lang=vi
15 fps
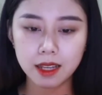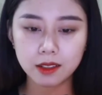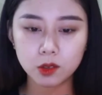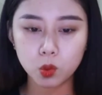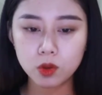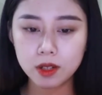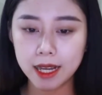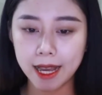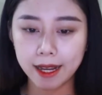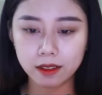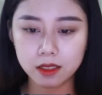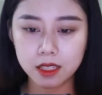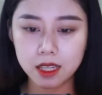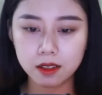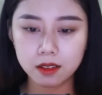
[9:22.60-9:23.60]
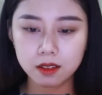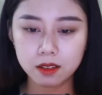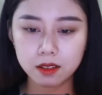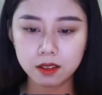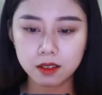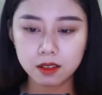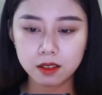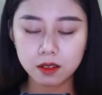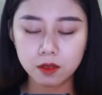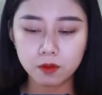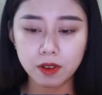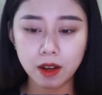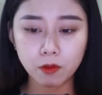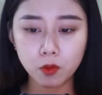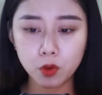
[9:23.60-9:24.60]
Thanh tuấn ngạc nhiên
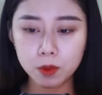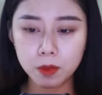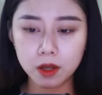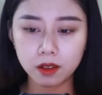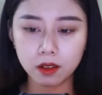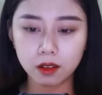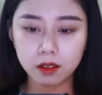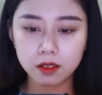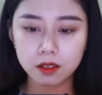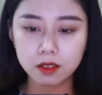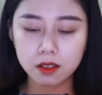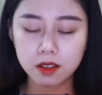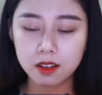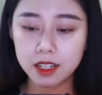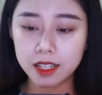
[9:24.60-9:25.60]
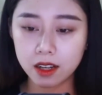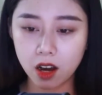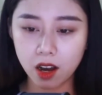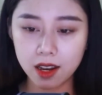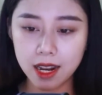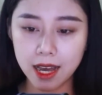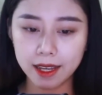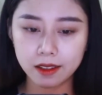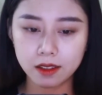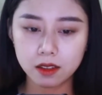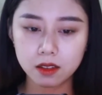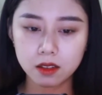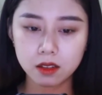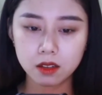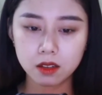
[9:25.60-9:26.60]
Và vui mừng liền hỏi lại